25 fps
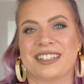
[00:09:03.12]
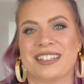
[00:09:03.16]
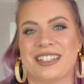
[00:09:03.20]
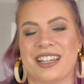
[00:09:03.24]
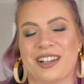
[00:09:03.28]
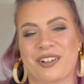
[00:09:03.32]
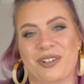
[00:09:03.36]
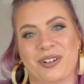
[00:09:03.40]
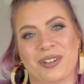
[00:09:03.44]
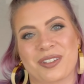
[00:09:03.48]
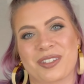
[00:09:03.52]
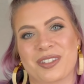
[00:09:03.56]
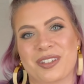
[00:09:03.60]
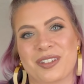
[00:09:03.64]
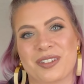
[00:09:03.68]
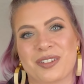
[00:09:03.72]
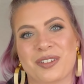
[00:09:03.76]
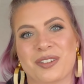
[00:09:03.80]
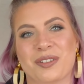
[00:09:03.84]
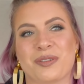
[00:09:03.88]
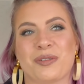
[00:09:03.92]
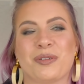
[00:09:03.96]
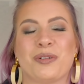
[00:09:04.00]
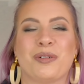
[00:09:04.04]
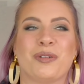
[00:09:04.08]
Äh, der
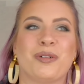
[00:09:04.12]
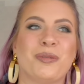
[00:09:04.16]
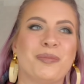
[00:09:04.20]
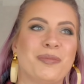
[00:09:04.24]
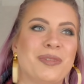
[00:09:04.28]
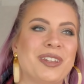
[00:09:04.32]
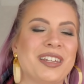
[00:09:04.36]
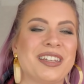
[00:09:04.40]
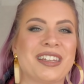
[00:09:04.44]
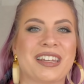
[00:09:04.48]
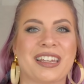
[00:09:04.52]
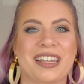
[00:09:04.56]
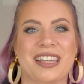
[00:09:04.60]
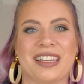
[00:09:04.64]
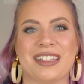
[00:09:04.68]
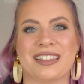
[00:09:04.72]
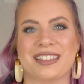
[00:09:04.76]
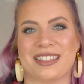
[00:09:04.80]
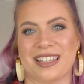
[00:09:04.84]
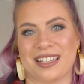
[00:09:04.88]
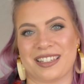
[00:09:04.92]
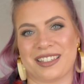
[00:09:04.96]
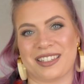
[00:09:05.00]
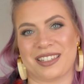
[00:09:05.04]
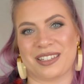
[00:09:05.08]
kostet um den Dreh
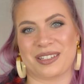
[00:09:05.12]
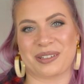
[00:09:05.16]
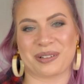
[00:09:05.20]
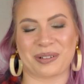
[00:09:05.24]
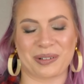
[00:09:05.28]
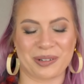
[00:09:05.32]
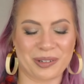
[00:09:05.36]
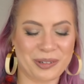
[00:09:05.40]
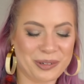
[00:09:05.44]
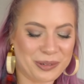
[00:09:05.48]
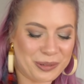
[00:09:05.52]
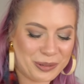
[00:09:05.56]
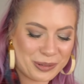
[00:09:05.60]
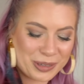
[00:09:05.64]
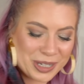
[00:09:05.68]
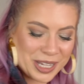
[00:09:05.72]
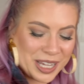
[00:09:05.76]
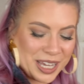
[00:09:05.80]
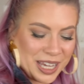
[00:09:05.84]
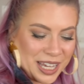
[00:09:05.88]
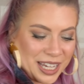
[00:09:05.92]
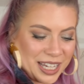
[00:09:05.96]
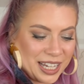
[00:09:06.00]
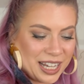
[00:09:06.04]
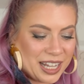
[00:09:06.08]
60 Euro,
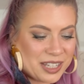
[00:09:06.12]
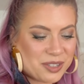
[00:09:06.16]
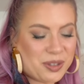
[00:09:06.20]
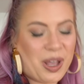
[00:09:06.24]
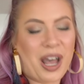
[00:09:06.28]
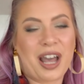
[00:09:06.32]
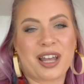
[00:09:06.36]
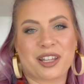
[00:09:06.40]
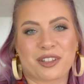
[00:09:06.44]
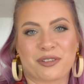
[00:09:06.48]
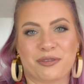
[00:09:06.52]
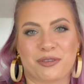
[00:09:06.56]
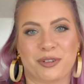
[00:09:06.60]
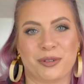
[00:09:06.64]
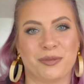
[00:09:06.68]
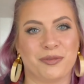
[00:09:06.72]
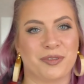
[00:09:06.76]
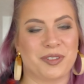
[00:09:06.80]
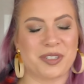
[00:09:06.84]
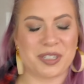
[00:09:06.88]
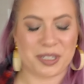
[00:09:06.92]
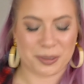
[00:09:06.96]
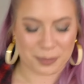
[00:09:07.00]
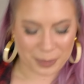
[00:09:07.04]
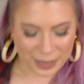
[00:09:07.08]
also
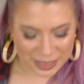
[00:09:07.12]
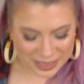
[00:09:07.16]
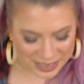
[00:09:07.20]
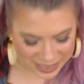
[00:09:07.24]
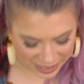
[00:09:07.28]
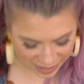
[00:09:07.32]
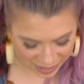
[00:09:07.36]
58 paar